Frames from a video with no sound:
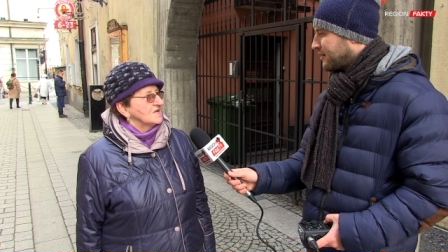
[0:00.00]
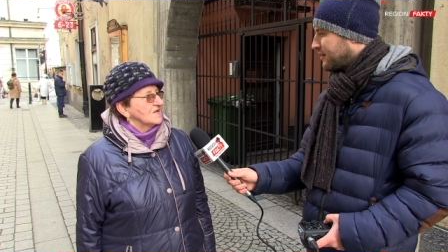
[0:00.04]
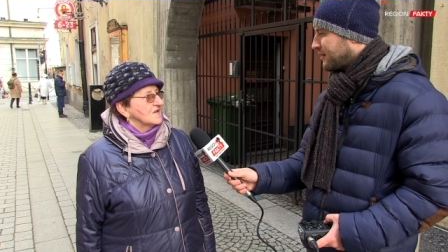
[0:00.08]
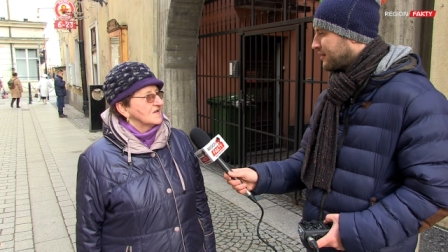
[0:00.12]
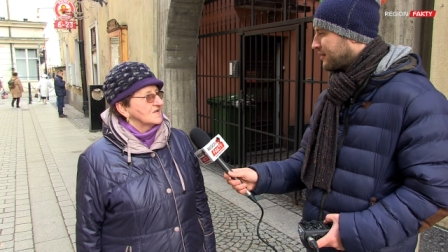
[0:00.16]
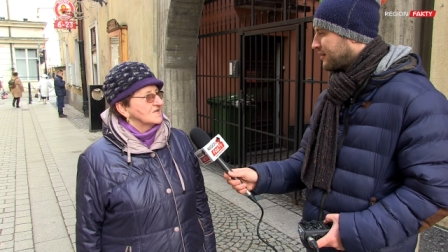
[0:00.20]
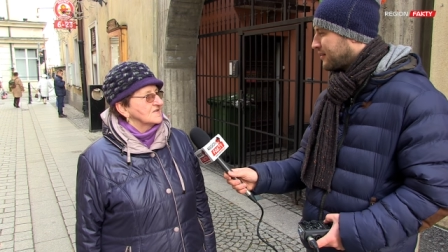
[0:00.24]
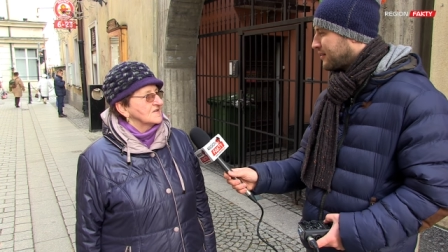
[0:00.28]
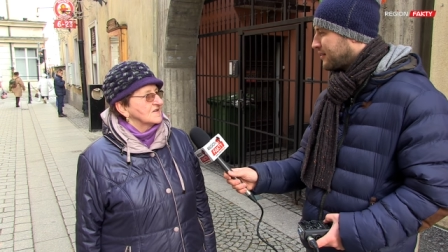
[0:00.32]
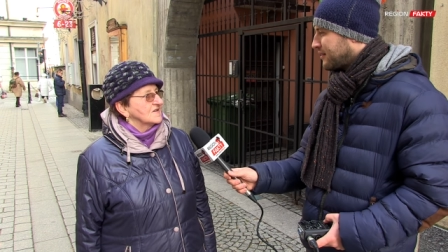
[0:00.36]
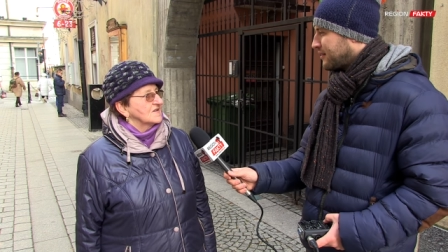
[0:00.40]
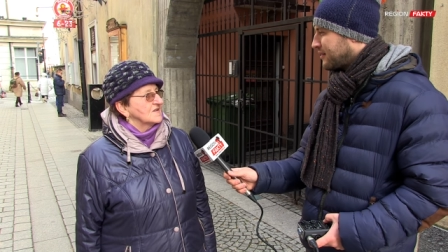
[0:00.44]

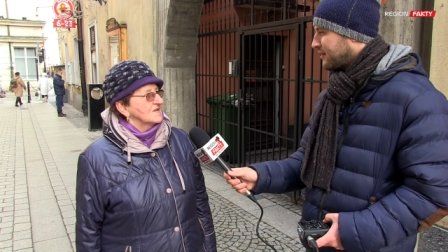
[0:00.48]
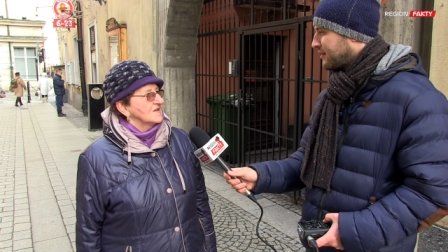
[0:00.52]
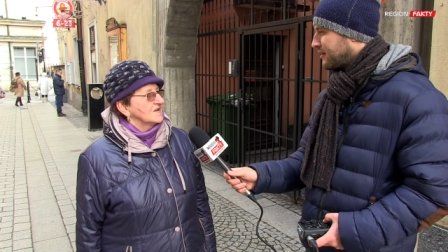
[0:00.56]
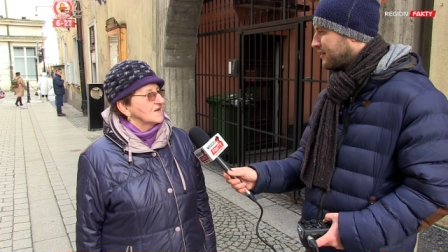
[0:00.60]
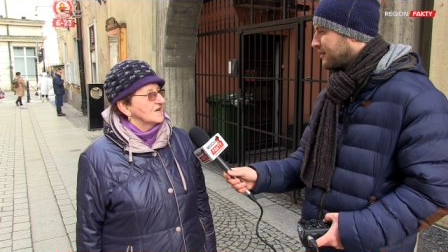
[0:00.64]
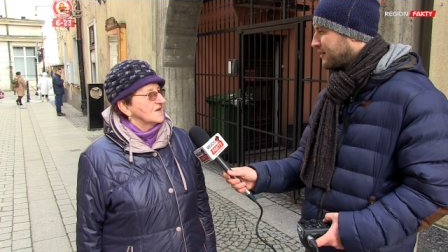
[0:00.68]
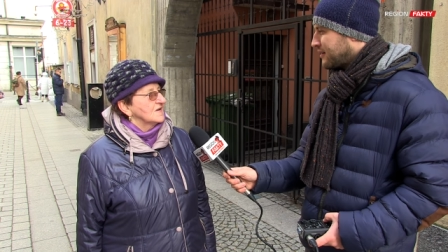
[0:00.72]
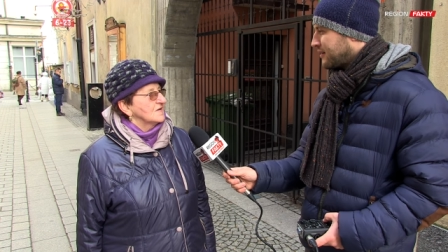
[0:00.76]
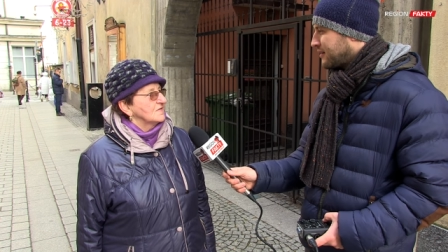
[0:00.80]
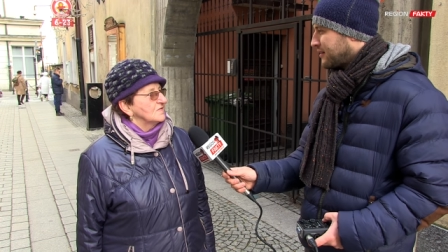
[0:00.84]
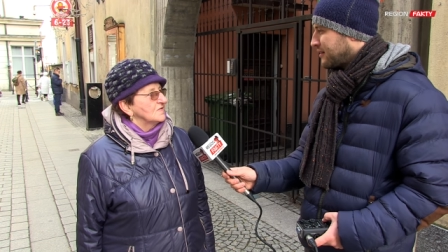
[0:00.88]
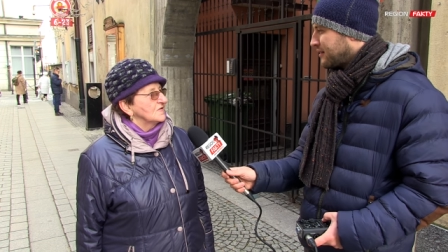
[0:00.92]
ten
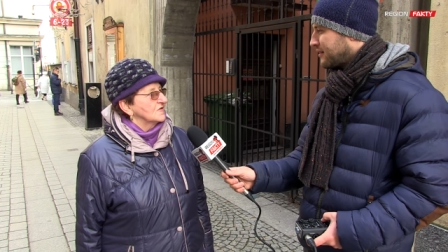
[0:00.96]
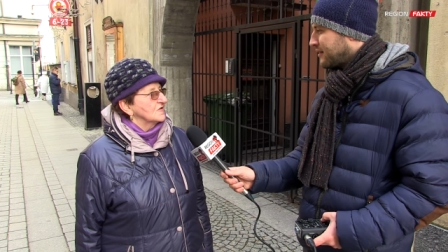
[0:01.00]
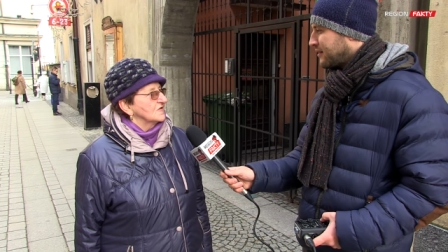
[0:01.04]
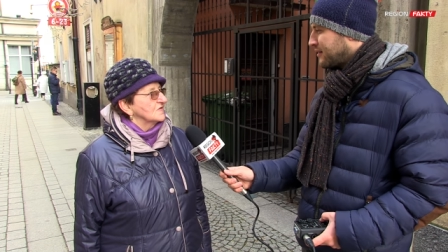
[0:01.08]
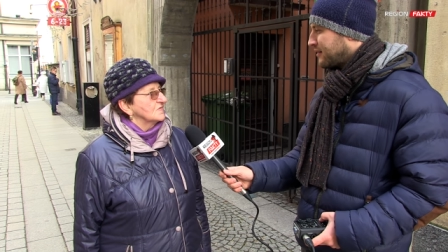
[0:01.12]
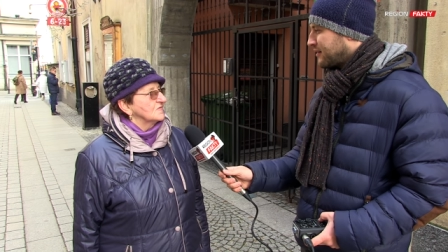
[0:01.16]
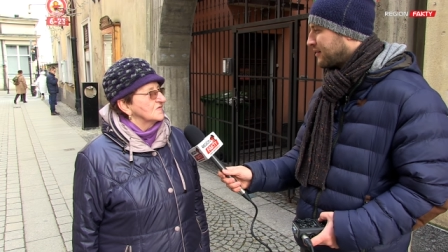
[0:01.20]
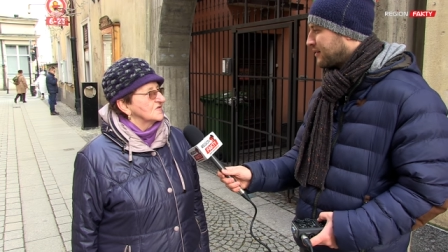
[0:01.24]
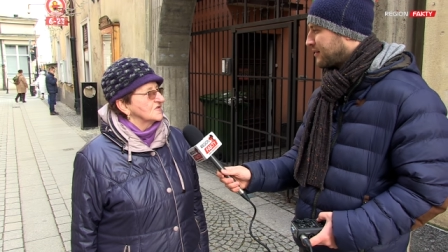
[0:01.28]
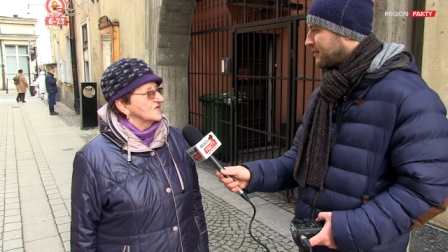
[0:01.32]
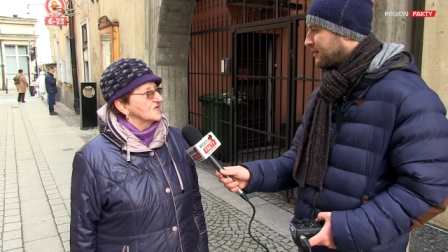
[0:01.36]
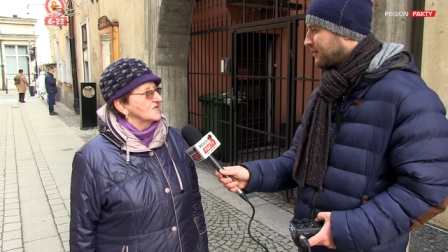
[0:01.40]
zajechał
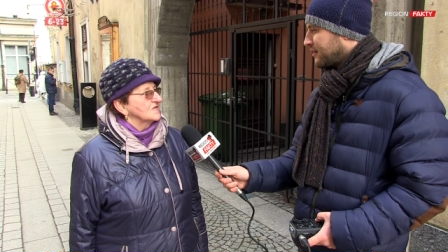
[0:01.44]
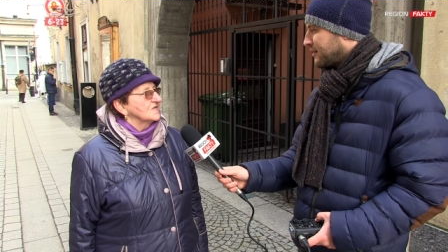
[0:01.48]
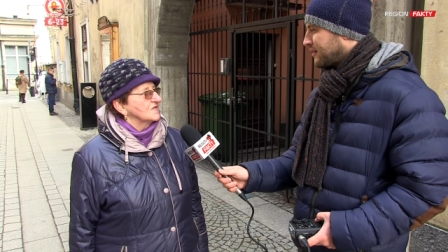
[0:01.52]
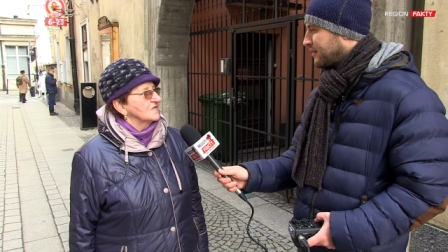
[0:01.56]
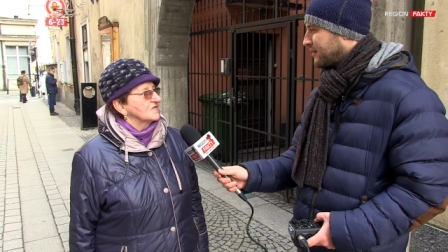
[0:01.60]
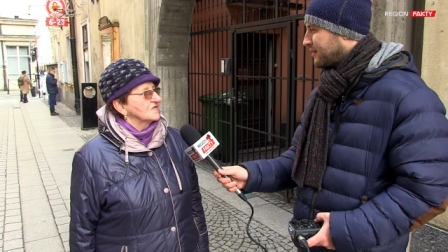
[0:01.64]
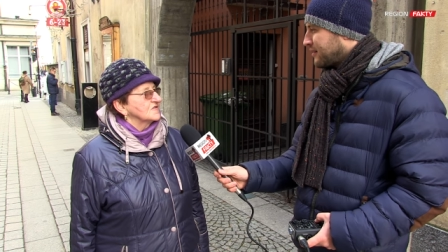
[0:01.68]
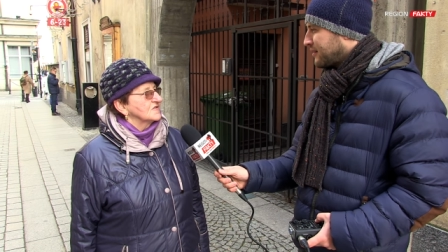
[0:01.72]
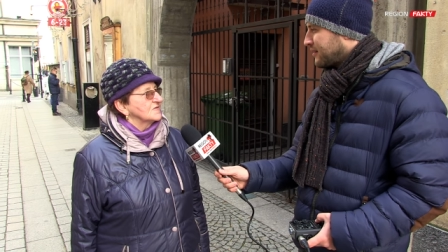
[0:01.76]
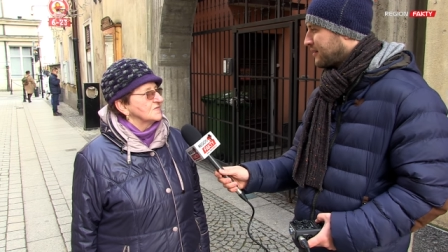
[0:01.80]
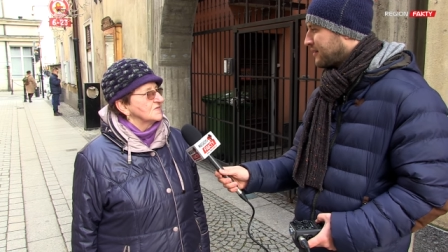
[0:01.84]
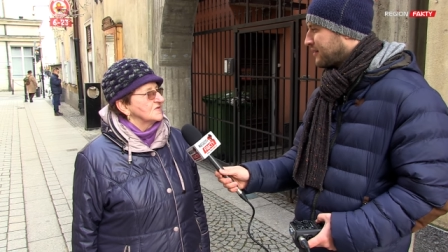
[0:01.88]

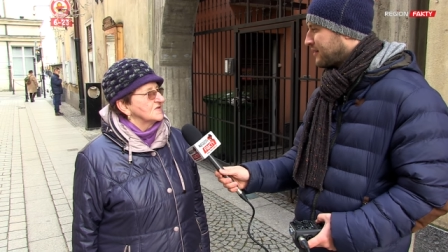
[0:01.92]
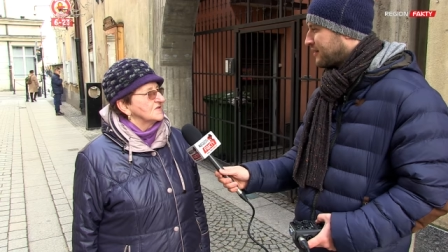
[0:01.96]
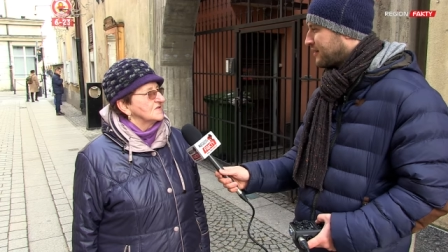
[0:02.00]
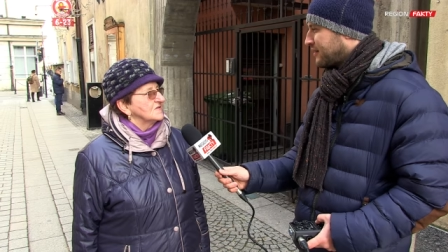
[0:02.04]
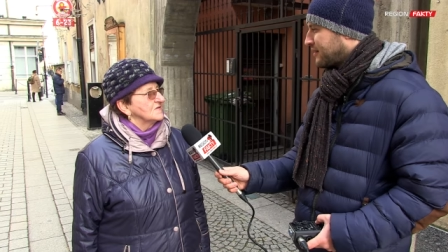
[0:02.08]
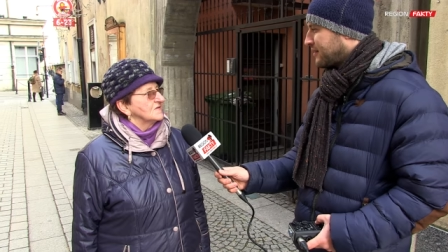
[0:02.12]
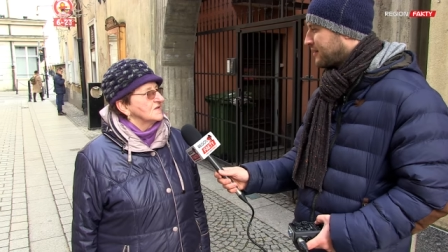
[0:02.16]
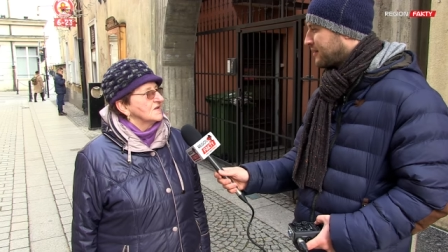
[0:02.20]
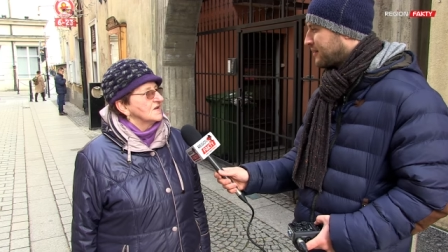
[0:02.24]
lokomotywą, żeby